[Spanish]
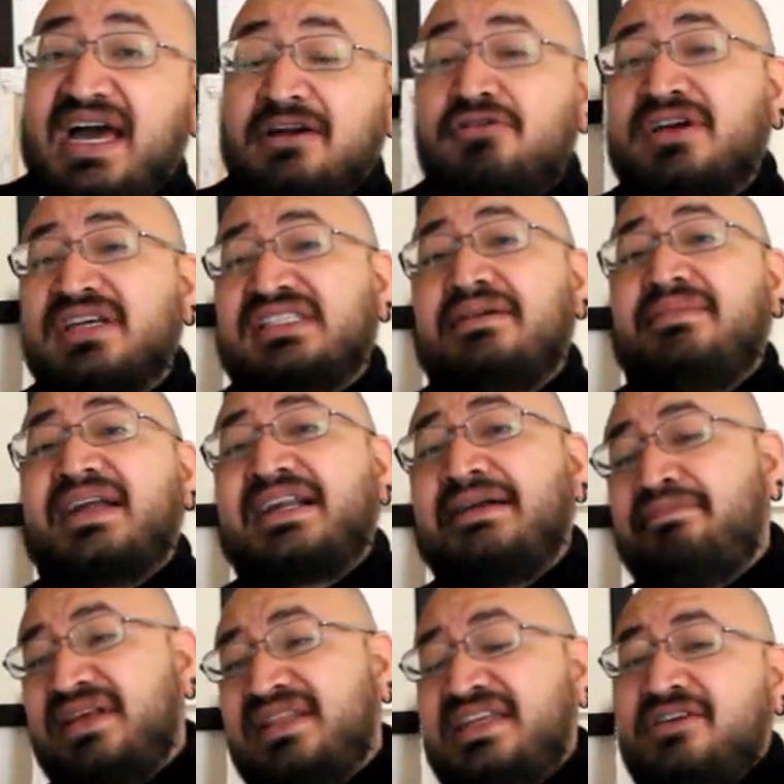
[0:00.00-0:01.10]
algo que se va a
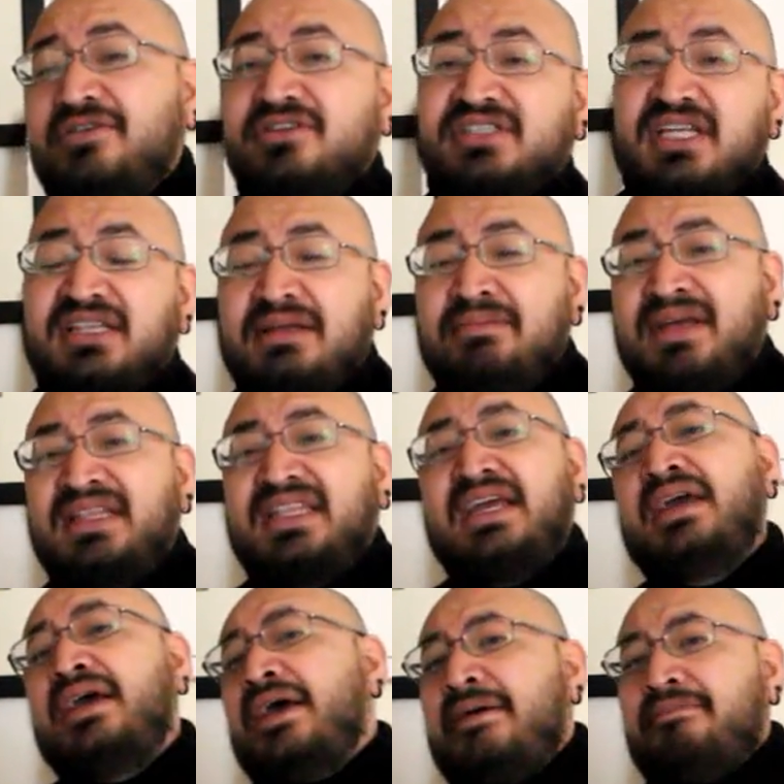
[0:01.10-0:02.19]
repetir
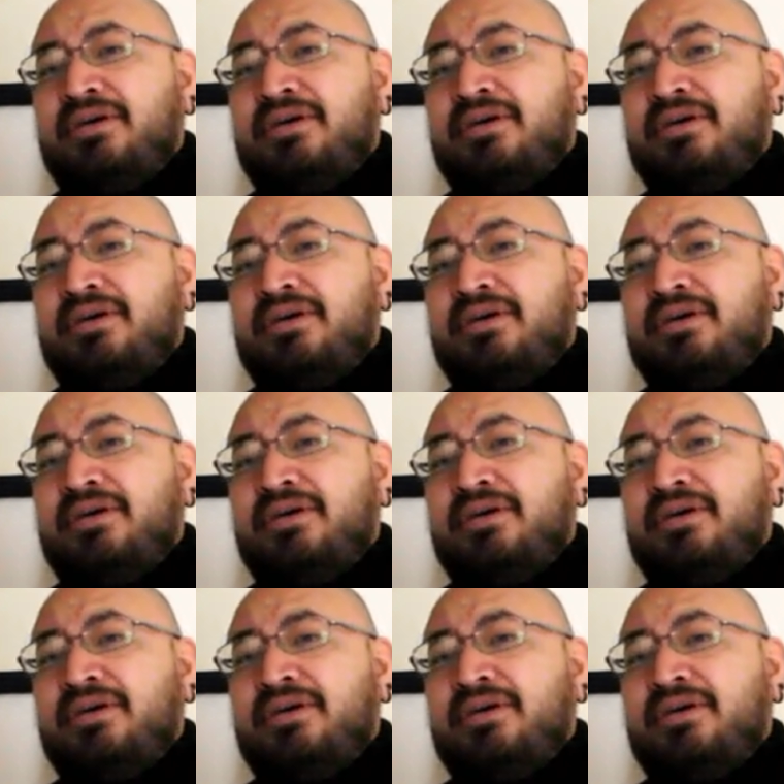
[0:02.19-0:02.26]
constantemente,